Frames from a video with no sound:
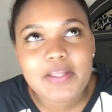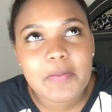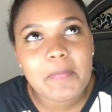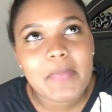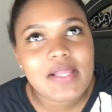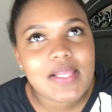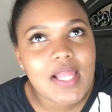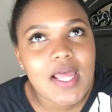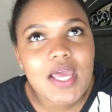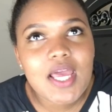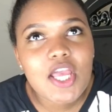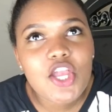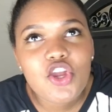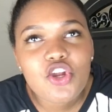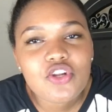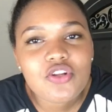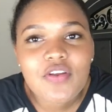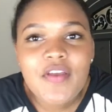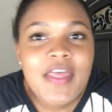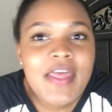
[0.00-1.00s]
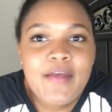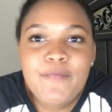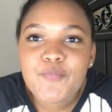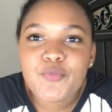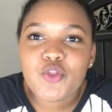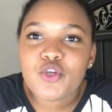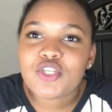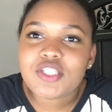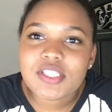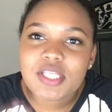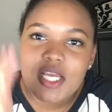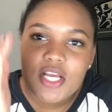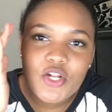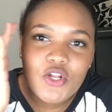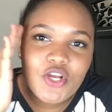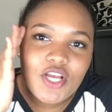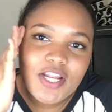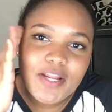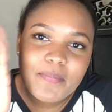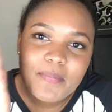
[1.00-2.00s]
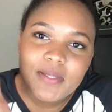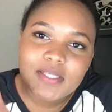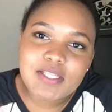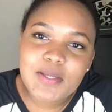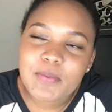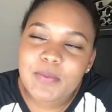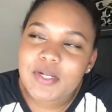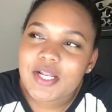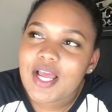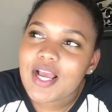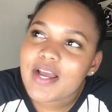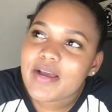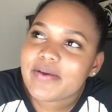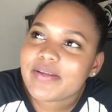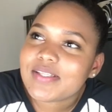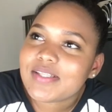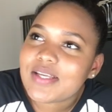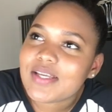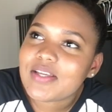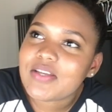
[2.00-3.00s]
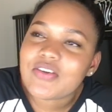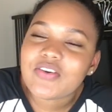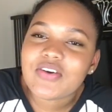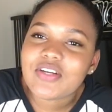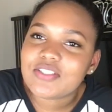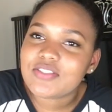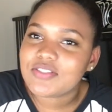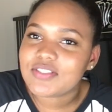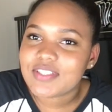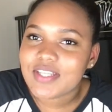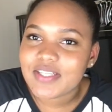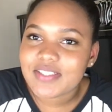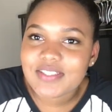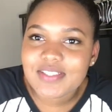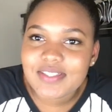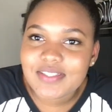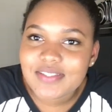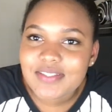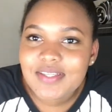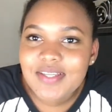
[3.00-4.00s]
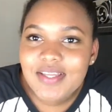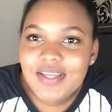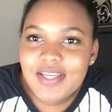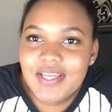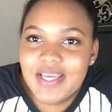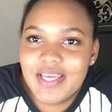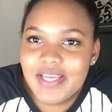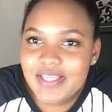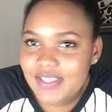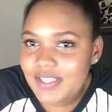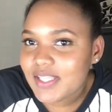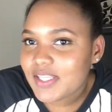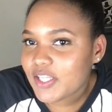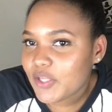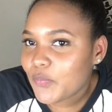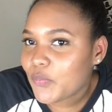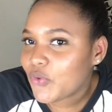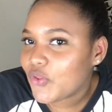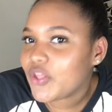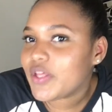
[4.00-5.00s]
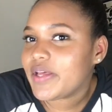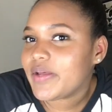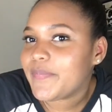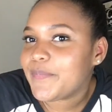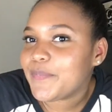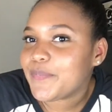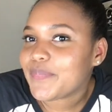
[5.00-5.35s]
En verdad que yo no no sé lo que le pasa por la cabeza a ellos cuando se hacen ese tipo de